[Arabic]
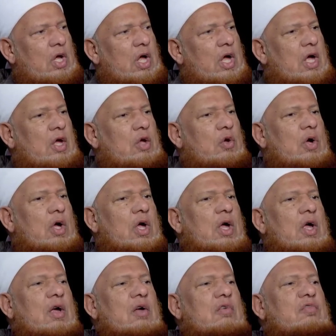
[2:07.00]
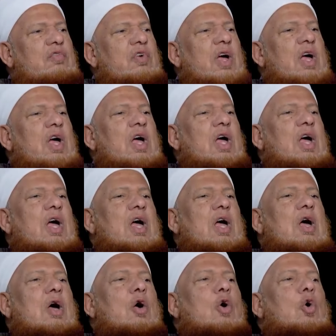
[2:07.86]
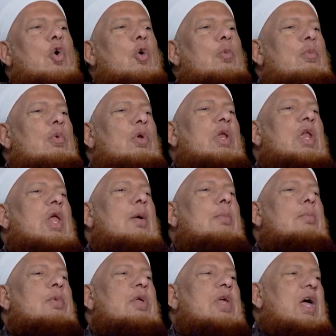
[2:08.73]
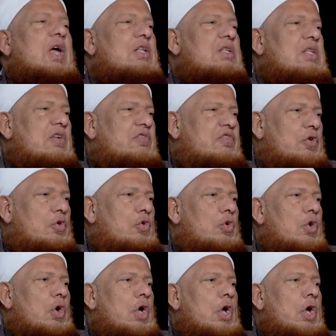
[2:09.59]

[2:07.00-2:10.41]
أيوة فهم لم يحتفلوا